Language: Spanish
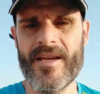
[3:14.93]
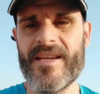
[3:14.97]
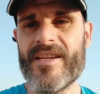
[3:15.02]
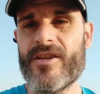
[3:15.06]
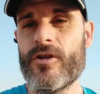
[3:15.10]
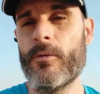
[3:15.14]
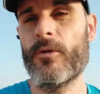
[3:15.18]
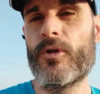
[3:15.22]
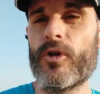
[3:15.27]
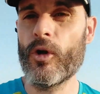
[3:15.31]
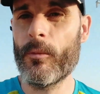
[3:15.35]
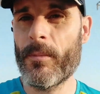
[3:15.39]
Y
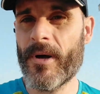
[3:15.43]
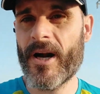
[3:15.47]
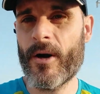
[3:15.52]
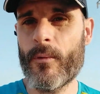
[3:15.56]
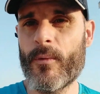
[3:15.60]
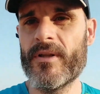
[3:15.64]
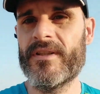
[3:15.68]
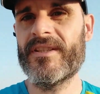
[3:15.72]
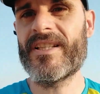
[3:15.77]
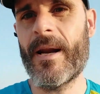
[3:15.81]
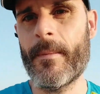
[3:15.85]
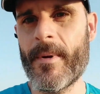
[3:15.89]
sobre todo para
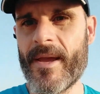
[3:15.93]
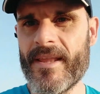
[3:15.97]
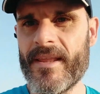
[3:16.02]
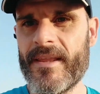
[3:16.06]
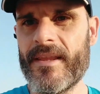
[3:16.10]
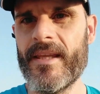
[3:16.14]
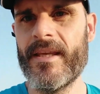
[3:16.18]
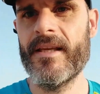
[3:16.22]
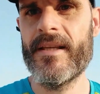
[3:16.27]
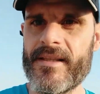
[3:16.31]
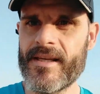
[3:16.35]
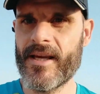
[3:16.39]
nuestra
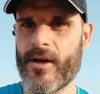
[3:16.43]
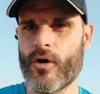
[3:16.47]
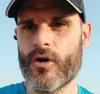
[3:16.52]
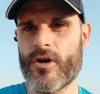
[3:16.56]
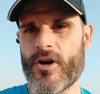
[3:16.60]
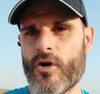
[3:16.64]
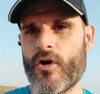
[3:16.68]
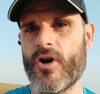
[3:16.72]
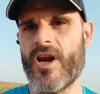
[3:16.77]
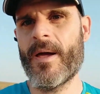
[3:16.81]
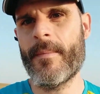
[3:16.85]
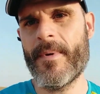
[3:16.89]
mente. Se
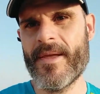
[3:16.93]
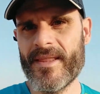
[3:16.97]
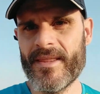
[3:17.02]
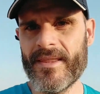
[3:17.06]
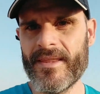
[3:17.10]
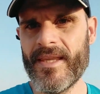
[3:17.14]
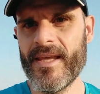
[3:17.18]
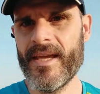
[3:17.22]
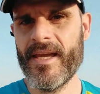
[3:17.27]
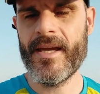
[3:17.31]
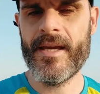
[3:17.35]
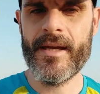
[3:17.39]
corre con la
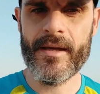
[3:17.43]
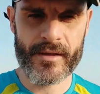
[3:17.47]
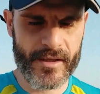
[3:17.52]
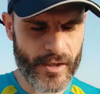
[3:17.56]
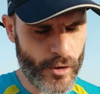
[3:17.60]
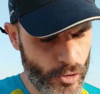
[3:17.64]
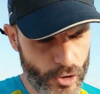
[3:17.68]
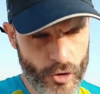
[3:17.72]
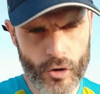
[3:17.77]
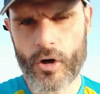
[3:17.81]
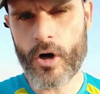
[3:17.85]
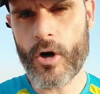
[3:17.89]
mente,
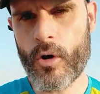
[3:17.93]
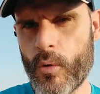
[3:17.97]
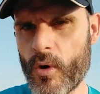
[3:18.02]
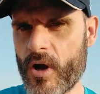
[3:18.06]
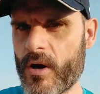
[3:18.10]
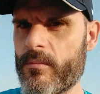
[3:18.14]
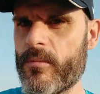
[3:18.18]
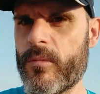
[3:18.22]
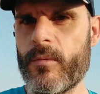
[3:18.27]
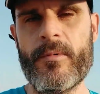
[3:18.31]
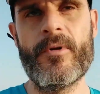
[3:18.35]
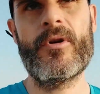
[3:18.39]
se corre con el
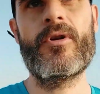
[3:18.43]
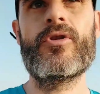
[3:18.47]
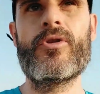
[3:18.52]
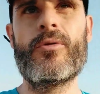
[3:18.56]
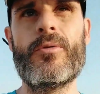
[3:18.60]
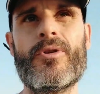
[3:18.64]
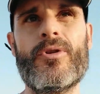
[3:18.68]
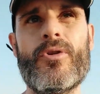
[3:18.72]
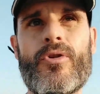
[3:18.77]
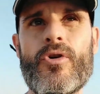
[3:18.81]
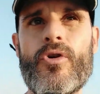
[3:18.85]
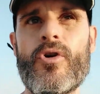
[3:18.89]
cuerpo, pero
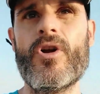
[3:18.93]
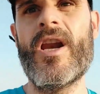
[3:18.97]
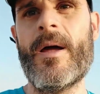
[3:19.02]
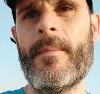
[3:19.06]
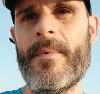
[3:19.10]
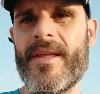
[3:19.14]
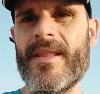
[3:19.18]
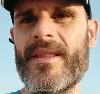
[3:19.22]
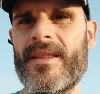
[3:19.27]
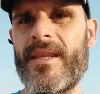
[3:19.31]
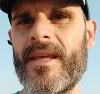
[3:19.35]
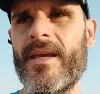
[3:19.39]
sobre todo con la
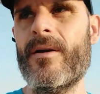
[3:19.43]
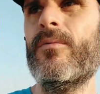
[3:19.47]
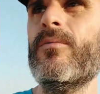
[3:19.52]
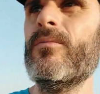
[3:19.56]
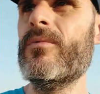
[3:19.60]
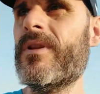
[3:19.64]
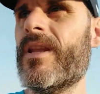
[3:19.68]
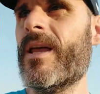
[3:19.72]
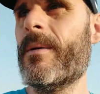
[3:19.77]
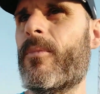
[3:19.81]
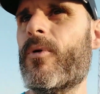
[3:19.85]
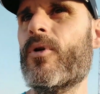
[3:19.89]
mente. Es
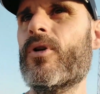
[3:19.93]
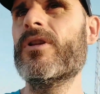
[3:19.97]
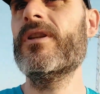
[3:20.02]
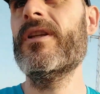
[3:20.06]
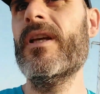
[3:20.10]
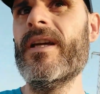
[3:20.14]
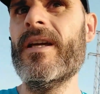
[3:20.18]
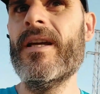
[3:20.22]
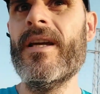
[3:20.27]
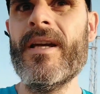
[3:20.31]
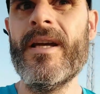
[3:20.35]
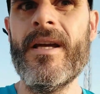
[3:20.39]
un
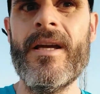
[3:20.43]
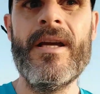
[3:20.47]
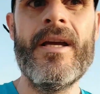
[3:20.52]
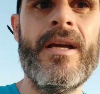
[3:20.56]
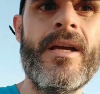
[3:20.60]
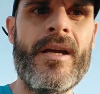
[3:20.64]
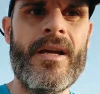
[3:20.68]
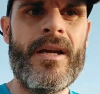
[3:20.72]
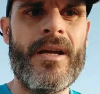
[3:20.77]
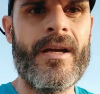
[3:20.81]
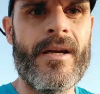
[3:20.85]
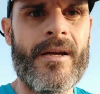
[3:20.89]
deporte
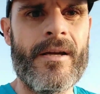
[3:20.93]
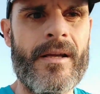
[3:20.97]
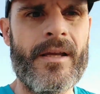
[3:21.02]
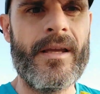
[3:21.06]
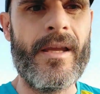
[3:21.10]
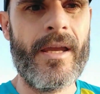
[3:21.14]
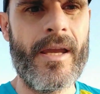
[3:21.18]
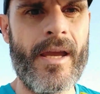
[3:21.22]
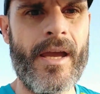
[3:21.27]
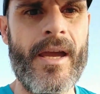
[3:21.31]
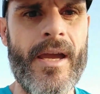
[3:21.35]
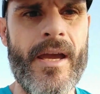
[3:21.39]

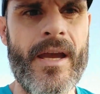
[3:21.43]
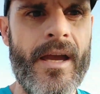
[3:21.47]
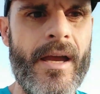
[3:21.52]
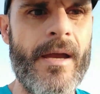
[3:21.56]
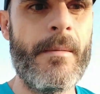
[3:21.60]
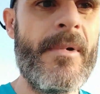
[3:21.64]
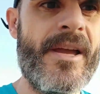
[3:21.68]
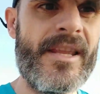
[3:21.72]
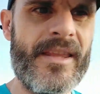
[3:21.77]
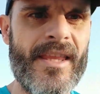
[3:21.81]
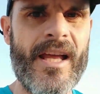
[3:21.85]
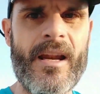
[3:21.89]

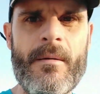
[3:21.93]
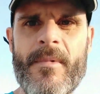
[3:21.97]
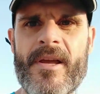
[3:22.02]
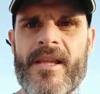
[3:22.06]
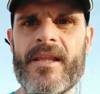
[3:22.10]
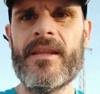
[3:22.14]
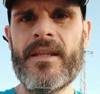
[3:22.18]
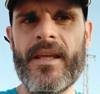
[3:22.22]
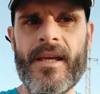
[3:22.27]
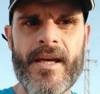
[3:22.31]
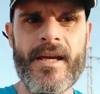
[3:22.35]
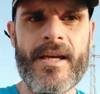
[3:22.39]
que
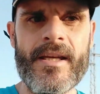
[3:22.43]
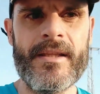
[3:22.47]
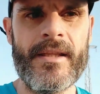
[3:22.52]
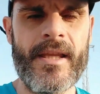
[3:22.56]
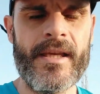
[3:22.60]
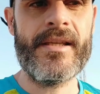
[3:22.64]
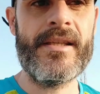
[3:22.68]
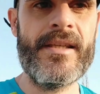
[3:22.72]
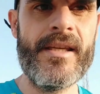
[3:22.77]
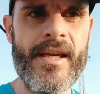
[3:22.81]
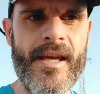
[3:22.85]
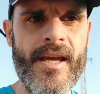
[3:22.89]
mentalmente
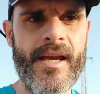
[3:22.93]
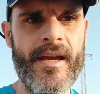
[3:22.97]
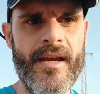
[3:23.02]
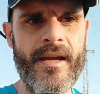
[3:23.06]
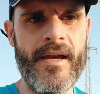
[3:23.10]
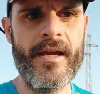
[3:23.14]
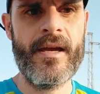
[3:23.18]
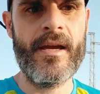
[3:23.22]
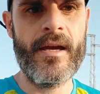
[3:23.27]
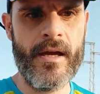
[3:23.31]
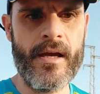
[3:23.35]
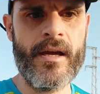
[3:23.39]
te
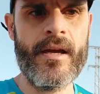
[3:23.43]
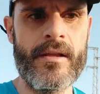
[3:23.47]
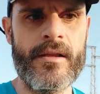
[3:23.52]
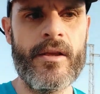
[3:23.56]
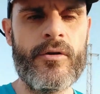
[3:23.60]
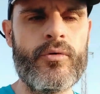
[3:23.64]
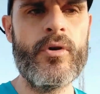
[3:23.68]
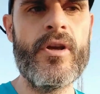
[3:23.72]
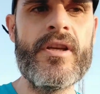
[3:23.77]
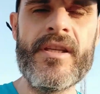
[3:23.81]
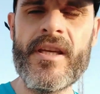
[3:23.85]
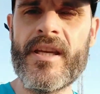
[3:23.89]
exige,
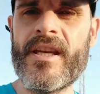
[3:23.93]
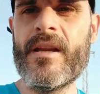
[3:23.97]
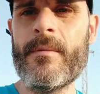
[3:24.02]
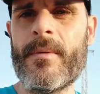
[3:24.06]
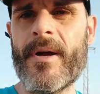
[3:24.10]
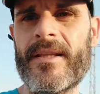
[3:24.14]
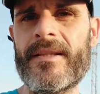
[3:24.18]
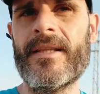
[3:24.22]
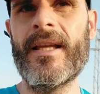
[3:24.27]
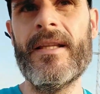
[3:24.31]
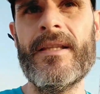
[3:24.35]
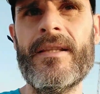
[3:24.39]
te suele exigir
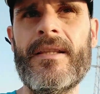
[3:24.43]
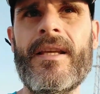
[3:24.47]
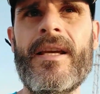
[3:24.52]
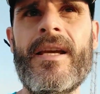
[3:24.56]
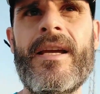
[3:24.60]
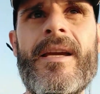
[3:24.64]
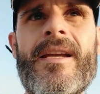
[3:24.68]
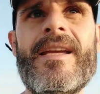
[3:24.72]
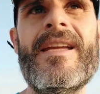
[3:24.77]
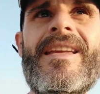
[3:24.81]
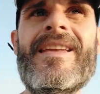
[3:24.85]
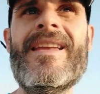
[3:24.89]

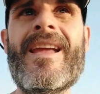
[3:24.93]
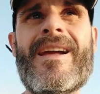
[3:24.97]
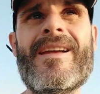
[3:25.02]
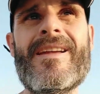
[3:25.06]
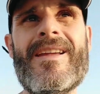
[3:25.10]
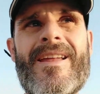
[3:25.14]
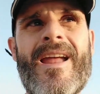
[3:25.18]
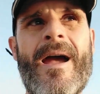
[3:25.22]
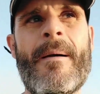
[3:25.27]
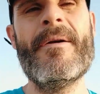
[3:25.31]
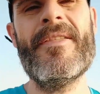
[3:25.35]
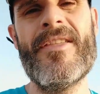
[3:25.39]
bastante y,
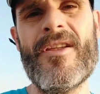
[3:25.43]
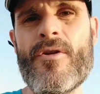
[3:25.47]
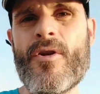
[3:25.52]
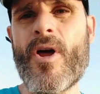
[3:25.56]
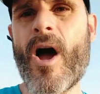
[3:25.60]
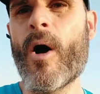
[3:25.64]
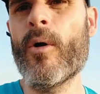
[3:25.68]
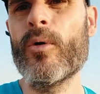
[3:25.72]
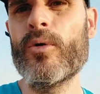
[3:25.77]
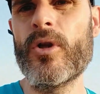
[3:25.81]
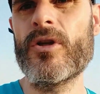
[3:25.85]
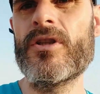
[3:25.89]
y a veces
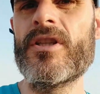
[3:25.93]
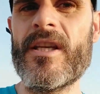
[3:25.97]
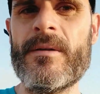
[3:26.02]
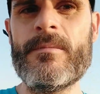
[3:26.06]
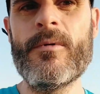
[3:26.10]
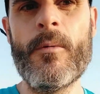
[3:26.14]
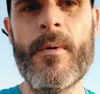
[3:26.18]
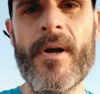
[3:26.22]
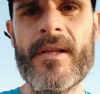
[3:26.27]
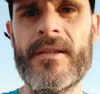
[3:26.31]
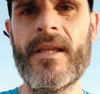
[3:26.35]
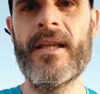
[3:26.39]
nos
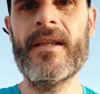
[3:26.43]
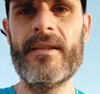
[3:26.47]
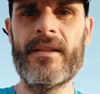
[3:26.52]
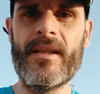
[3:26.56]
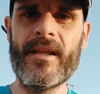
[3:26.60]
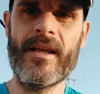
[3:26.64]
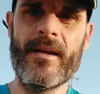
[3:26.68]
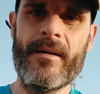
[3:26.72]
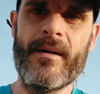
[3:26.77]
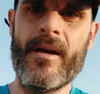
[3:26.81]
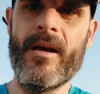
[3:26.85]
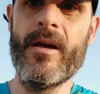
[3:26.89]
autoexigimos
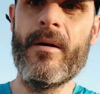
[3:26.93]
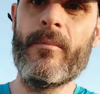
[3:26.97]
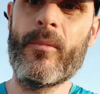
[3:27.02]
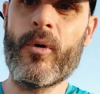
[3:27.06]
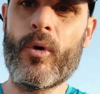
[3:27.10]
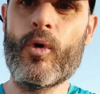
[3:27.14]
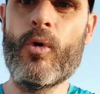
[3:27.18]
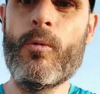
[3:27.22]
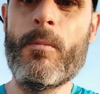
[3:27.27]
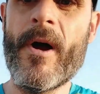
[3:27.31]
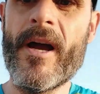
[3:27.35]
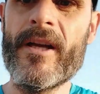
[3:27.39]
bastante.
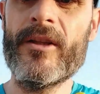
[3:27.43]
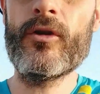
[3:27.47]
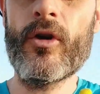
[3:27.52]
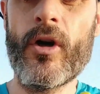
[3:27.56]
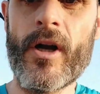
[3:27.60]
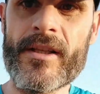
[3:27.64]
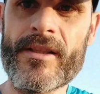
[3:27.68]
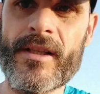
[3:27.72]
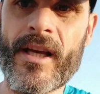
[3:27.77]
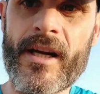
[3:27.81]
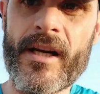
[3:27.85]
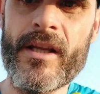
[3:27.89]
Por culpa de
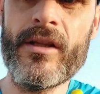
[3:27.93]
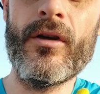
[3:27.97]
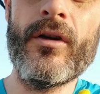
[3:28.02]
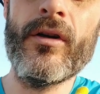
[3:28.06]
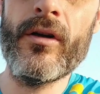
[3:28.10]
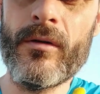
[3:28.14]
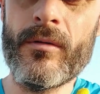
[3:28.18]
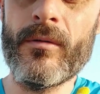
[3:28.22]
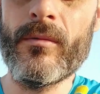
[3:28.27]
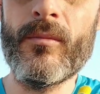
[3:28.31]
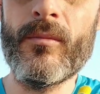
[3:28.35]
estos cacharritos,